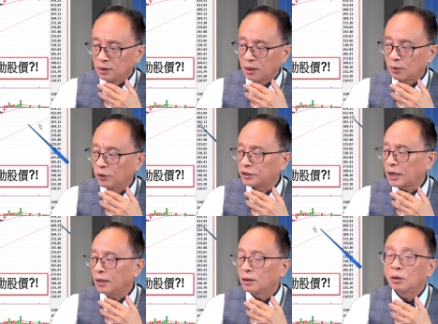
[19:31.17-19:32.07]
好，辉
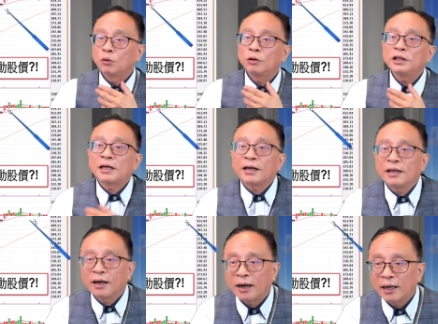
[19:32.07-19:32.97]
达哦，辉达
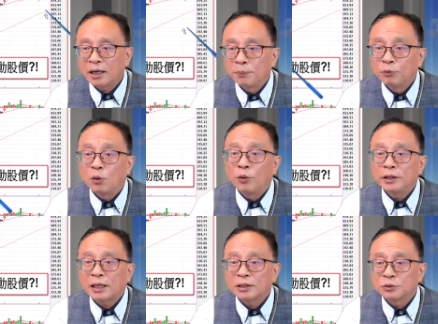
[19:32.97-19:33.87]
也还好，不过辉
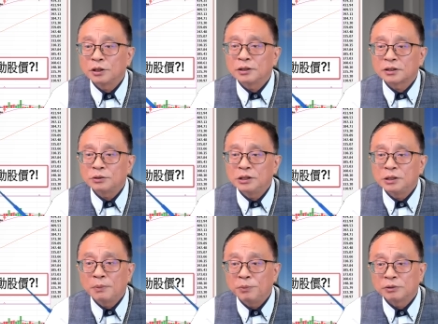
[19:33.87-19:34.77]
达昨天的超级
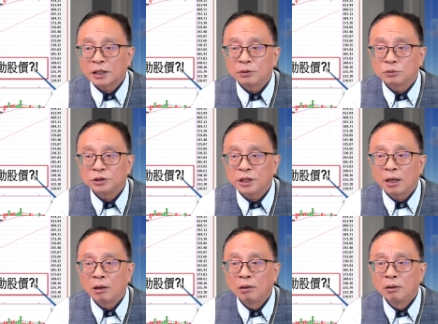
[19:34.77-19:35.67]
芯片没有带动股
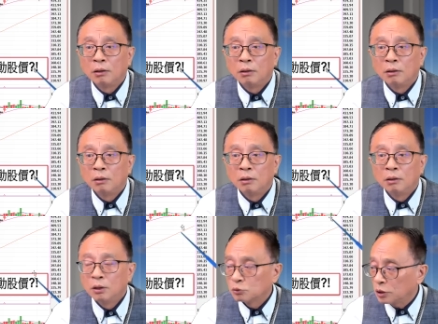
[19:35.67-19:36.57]
价，
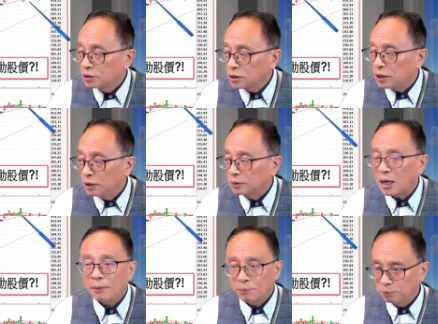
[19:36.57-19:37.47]
所以这里
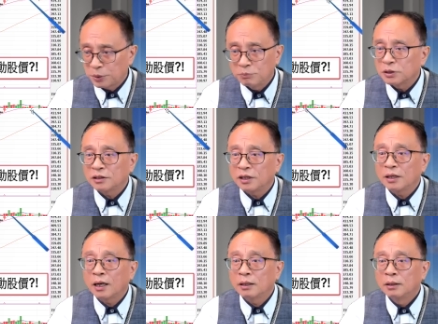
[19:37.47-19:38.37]
当然谈不上跌
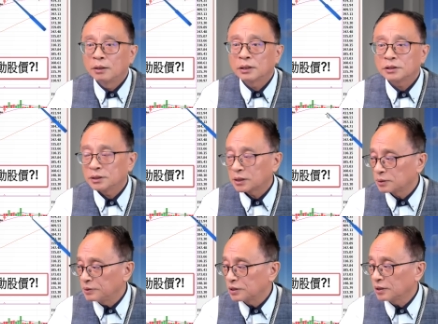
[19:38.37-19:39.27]
了哦，它只是在
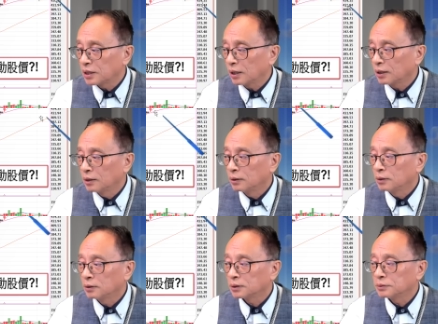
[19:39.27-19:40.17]
这边震荡啊，
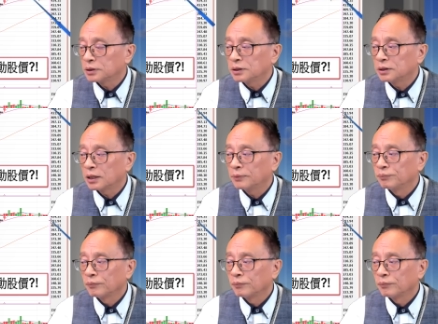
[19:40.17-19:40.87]
这边震荡